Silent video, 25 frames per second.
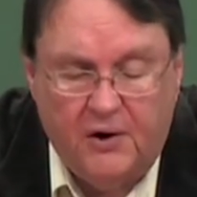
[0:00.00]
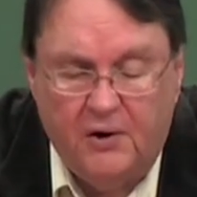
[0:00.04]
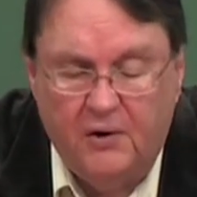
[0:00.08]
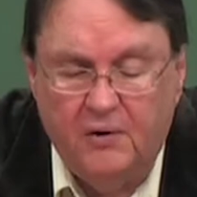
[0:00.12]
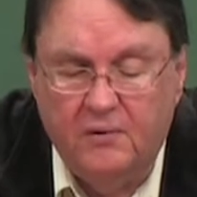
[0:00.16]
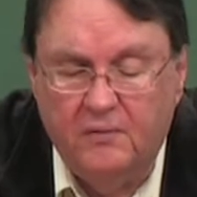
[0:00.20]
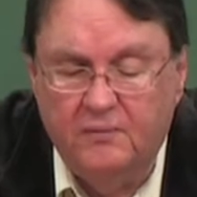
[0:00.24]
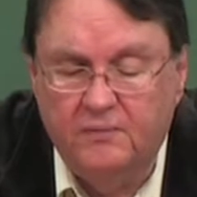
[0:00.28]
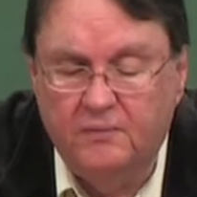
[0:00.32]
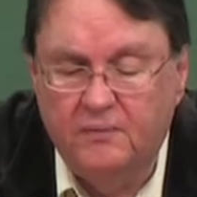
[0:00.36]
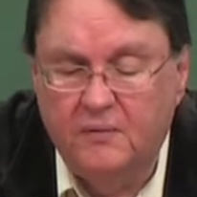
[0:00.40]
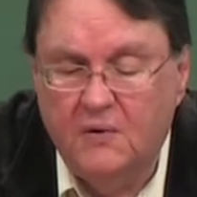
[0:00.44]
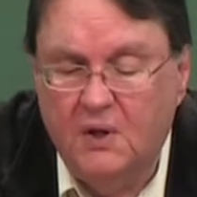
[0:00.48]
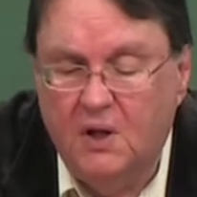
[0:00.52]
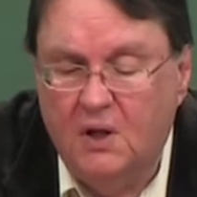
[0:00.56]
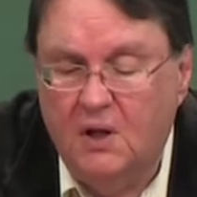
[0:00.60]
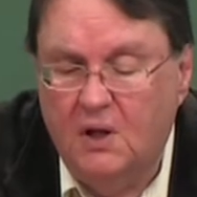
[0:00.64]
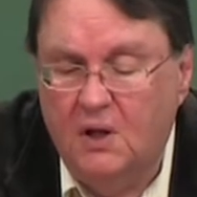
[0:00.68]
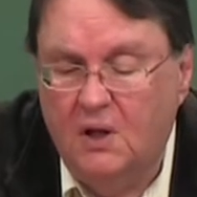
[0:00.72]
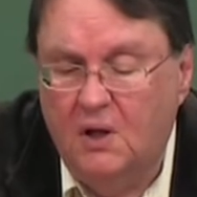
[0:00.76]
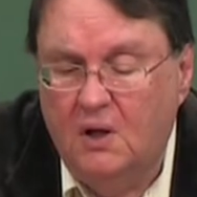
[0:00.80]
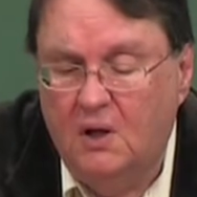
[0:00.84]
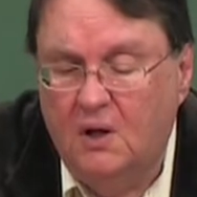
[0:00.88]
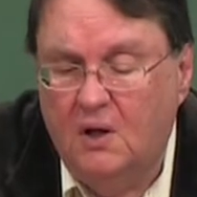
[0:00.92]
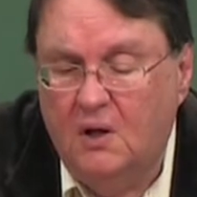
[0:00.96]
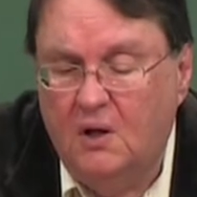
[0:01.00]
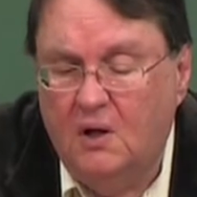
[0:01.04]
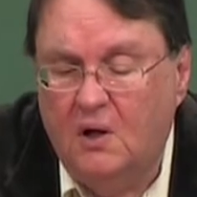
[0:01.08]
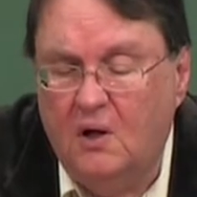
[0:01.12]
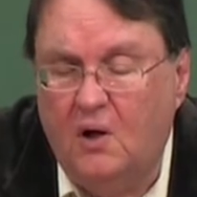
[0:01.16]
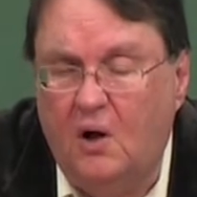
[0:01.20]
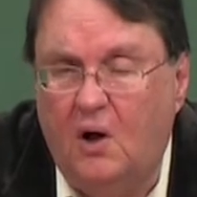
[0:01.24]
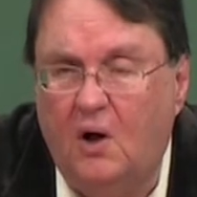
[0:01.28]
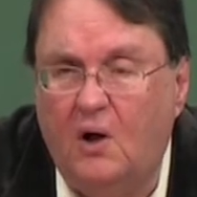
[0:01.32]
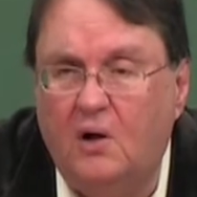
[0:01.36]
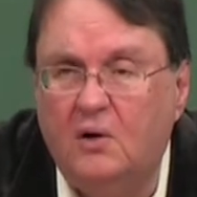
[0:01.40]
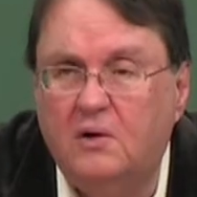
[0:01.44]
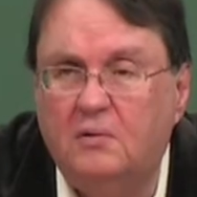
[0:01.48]
работал, у,
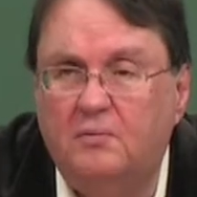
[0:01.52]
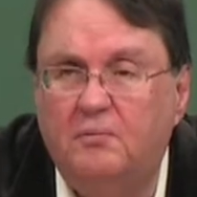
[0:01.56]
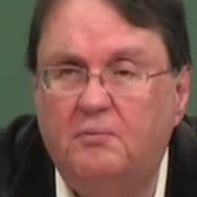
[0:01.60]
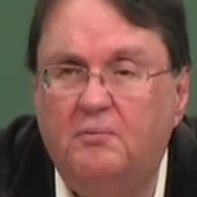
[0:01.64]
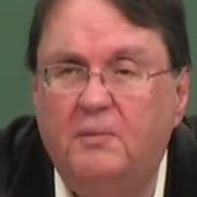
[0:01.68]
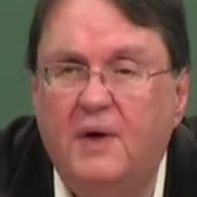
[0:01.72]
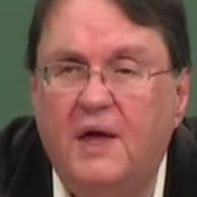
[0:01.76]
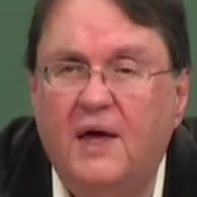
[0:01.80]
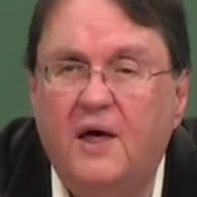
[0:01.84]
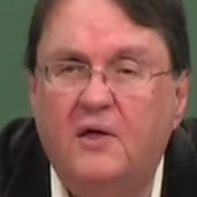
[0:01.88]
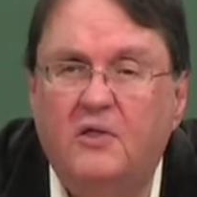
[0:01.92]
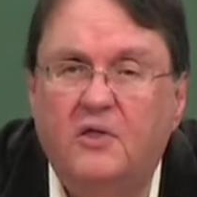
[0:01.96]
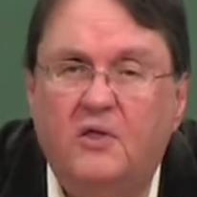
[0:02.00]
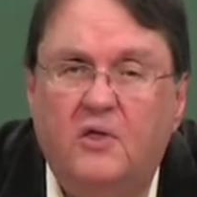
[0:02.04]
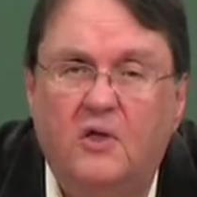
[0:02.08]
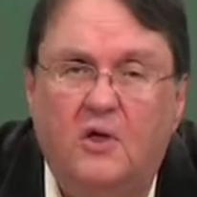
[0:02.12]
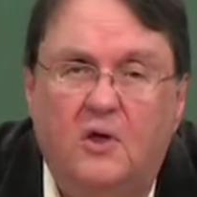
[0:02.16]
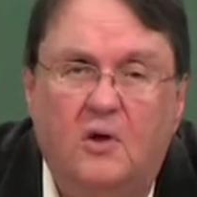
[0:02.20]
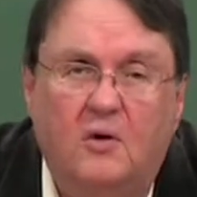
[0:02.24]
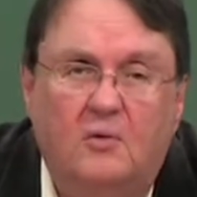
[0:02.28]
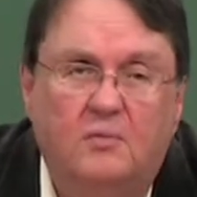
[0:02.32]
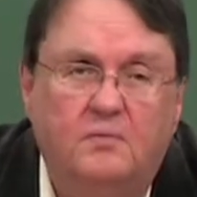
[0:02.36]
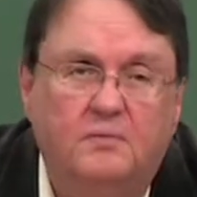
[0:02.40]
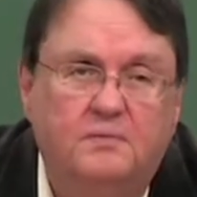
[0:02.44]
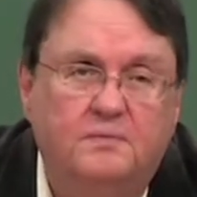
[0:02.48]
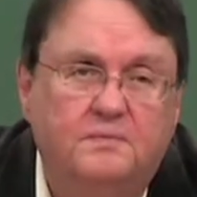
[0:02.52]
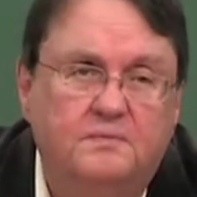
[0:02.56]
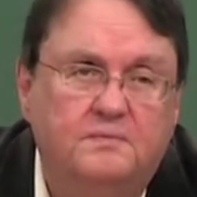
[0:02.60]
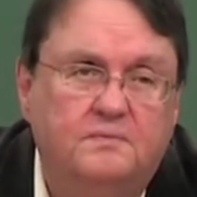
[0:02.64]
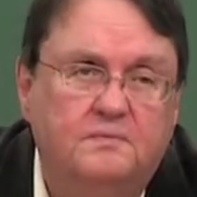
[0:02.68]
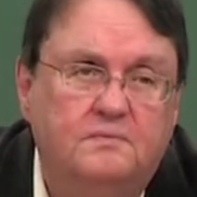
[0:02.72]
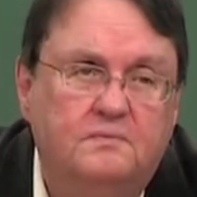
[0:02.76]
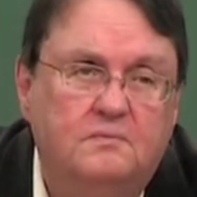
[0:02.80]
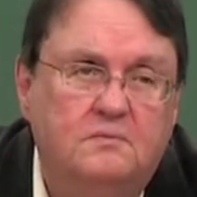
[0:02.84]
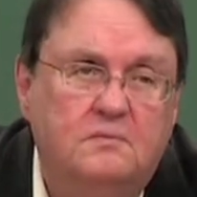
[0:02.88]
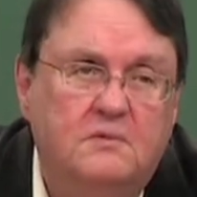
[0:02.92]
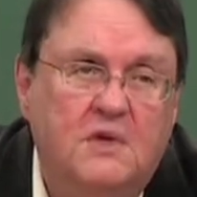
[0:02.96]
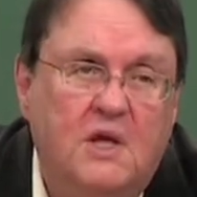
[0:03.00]
на, работал на Римскую
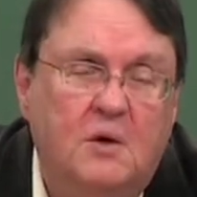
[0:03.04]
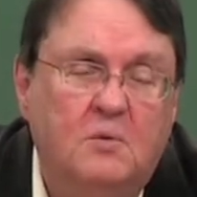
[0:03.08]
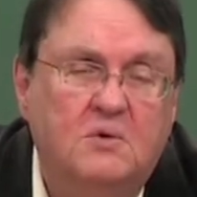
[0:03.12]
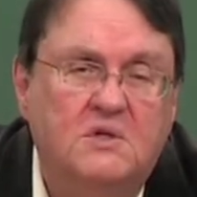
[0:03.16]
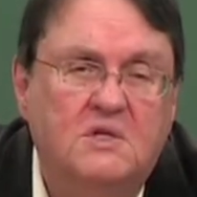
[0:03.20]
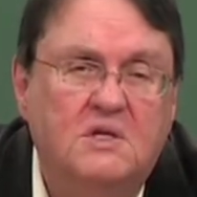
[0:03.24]
империю.